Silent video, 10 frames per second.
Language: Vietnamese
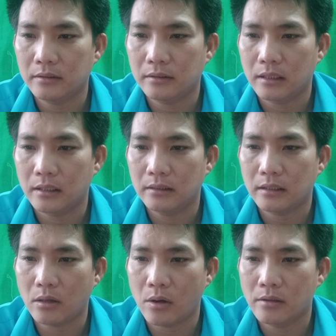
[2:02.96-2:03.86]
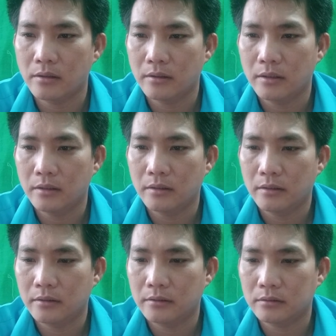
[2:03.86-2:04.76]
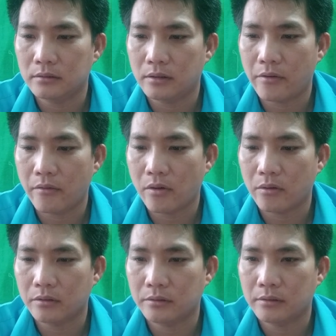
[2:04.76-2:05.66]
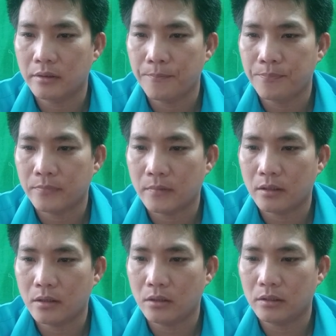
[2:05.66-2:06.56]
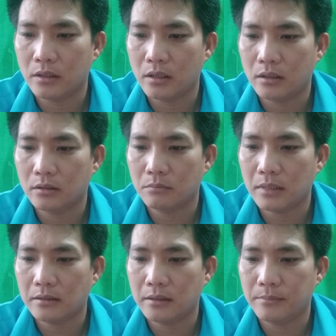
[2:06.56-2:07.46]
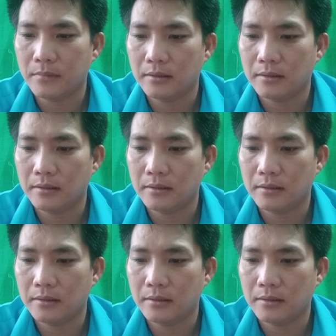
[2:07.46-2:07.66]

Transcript: nó vào ờ, bấm vào cái biểu tượng cái hình nè chưa dạ. rồi